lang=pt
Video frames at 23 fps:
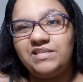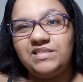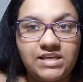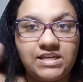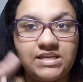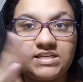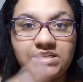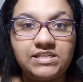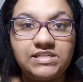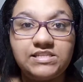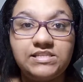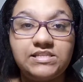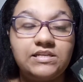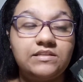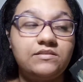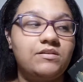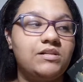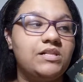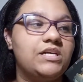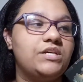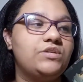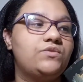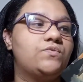nem
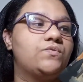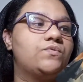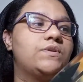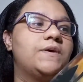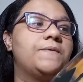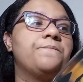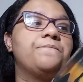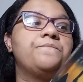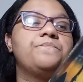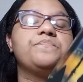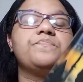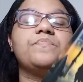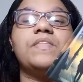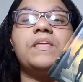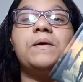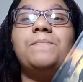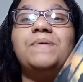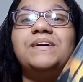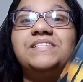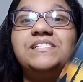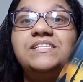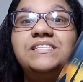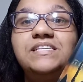iniciando a leitura.
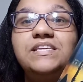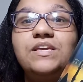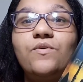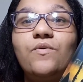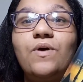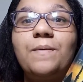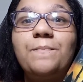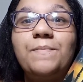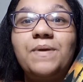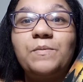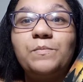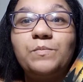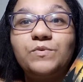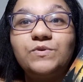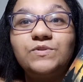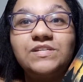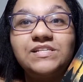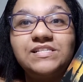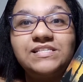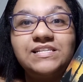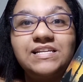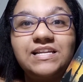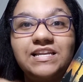Mas assim, eu amei
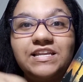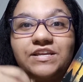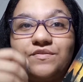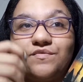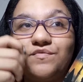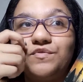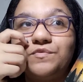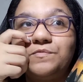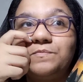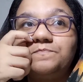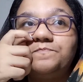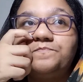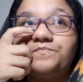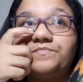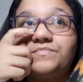muito esse livro.